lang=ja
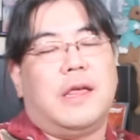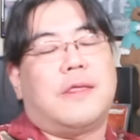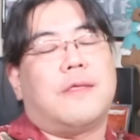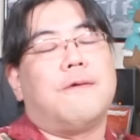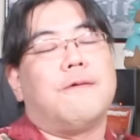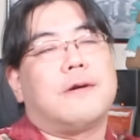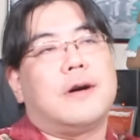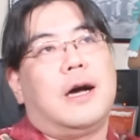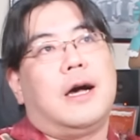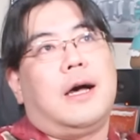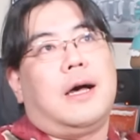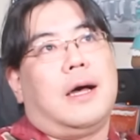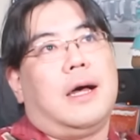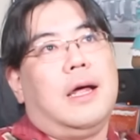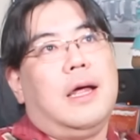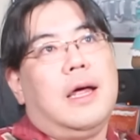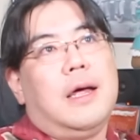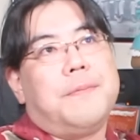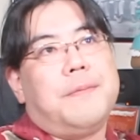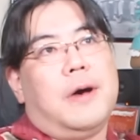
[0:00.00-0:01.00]
ですとか、
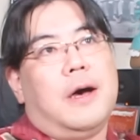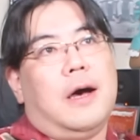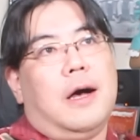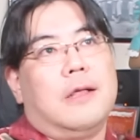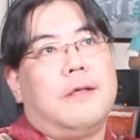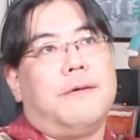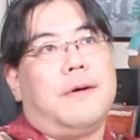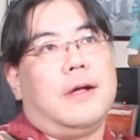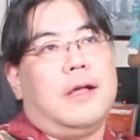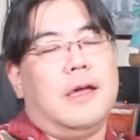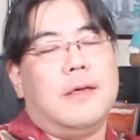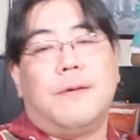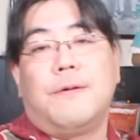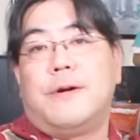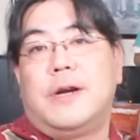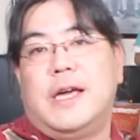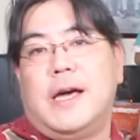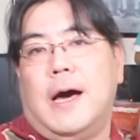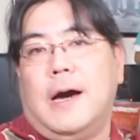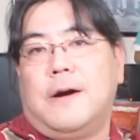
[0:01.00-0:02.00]
まあ、あとはね、そ
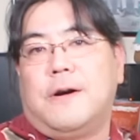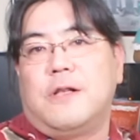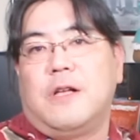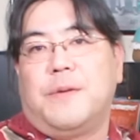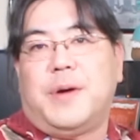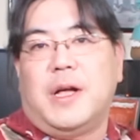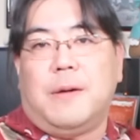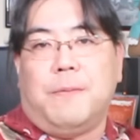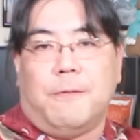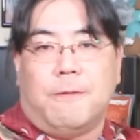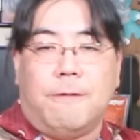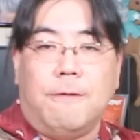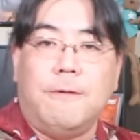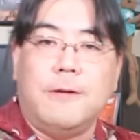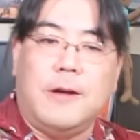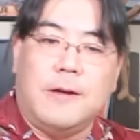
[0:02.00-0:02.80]
のリハックの場でもそ